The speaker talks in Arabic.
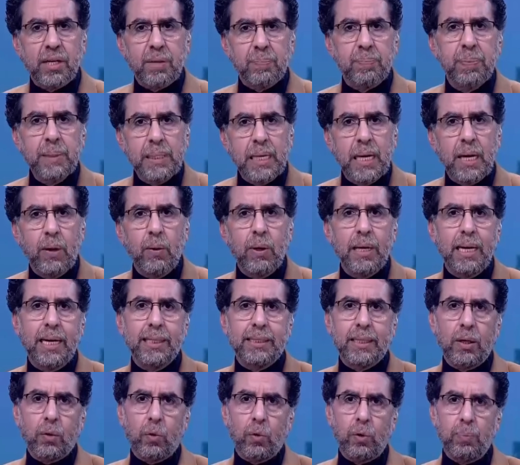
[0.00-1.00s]
بيها ولا
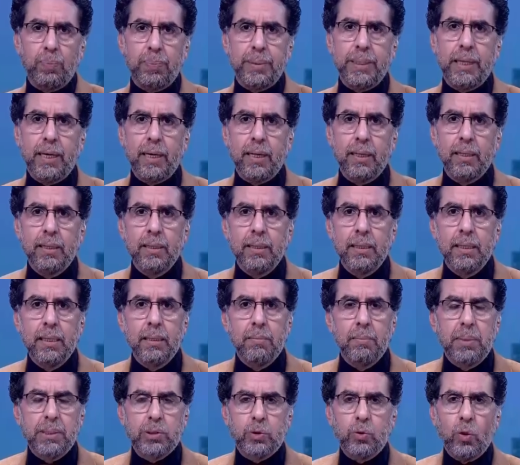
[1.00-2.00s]
هتاكل بيها
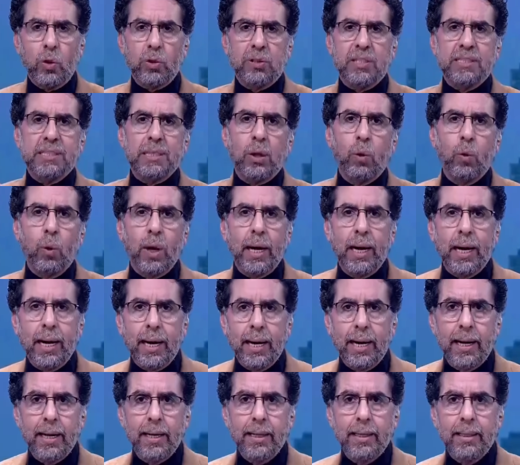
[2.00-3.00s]
بس تقعد
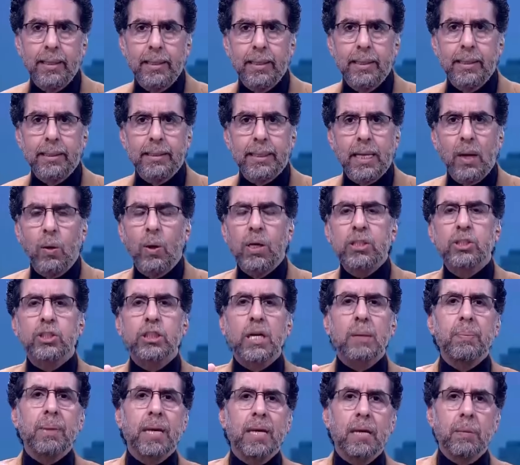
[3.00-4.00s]
تزوقها ده واد
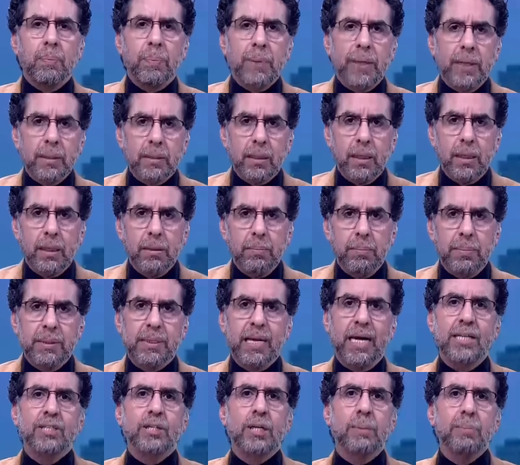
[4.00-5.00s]
شبه البيضة
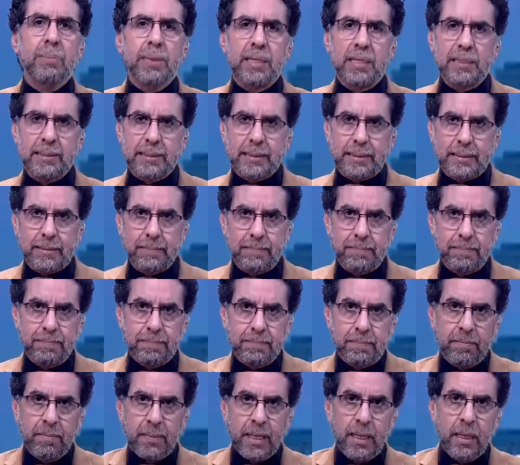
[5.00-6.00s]
بتاع شم النسيم
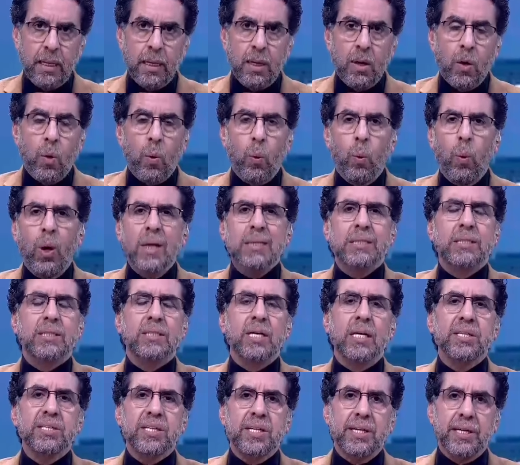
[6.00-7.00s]
واد
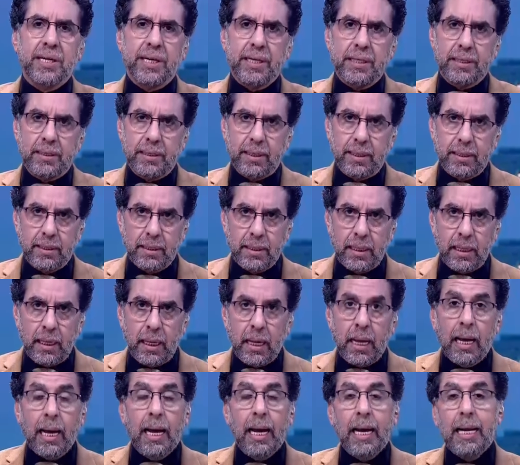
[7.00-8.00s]
سطحي جدا
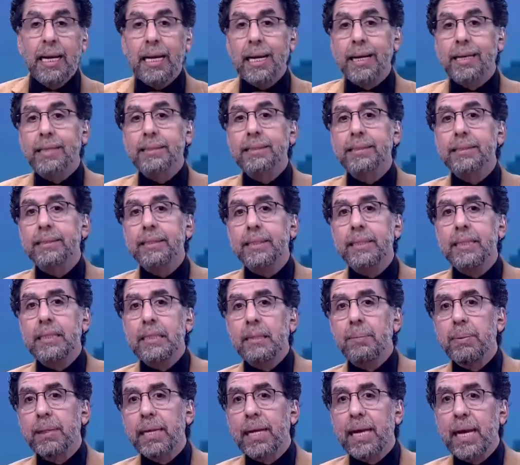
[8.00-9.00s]
قال لك الصعيدي
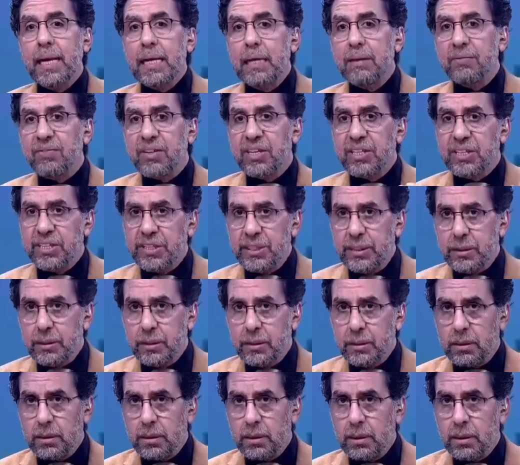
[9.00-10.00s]
بيخلف
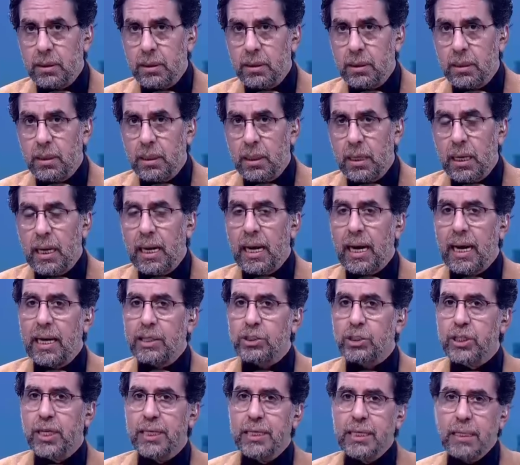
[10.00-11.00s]
كتير
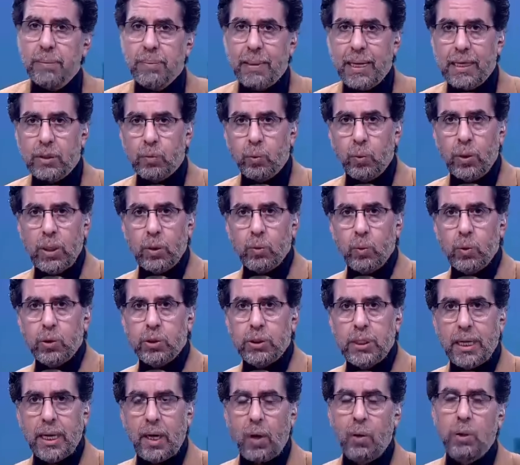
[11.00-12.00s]
عشان يبعت ولاده
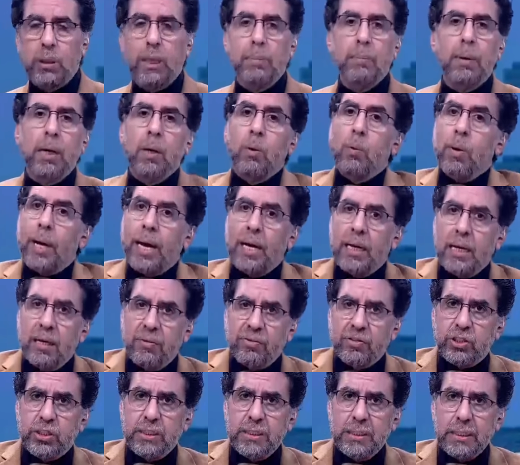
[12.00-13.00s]
يشتغلوا طب ما لو ما
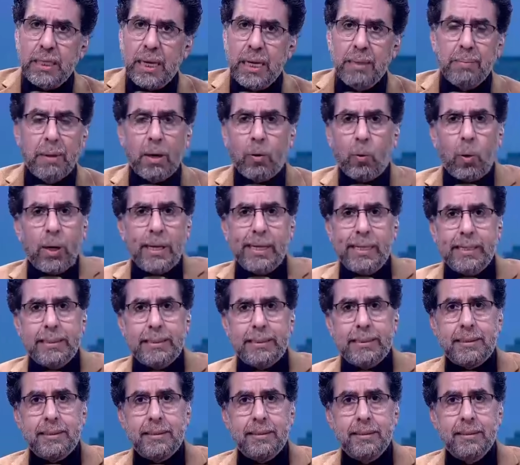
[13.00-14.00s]
خلفش هيبقى
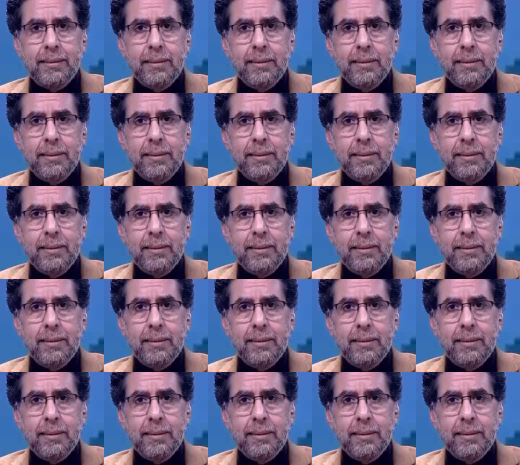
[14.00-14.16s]
كويس